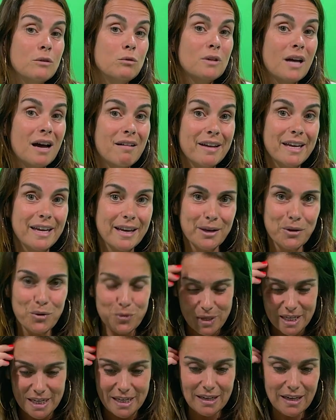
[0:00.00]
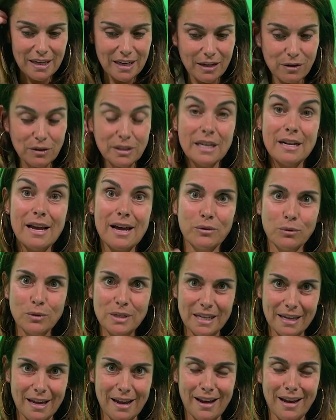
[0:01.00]
du travail régulier. Et quand elle a
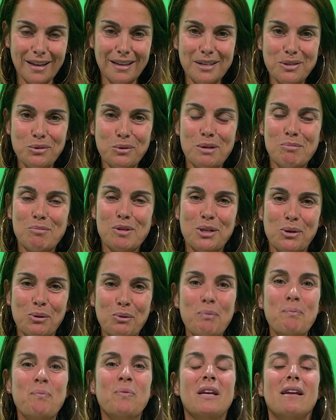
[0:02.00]
annoncé qu'elle arrêtait son émission,